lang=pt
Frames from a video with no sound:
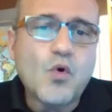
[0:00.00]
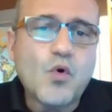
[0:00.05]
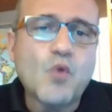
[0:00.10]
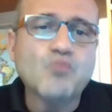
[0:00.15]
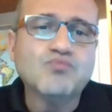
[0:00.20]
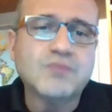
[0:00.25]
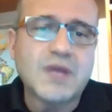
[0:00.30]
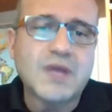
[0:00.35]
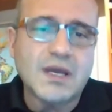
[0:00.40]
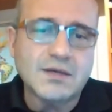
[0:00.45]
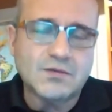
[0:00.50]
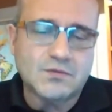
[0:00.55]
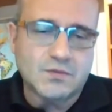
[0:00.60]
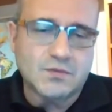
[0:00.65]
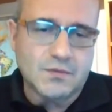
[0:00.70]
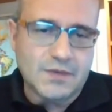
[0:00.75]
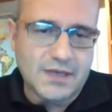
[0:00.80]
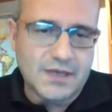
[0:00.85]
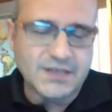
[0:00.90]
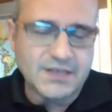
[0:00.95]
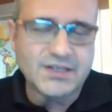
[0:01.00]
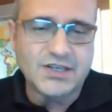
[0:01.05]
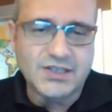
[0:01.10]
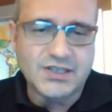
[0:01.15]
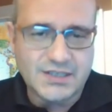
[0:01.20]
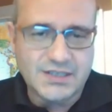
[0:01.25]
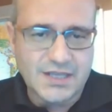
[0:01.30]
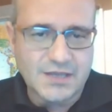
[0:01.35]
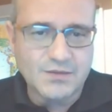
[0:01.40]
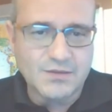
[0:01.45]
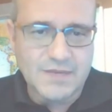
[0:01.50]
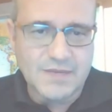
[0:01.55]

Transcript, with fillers: contexto que a gente tem no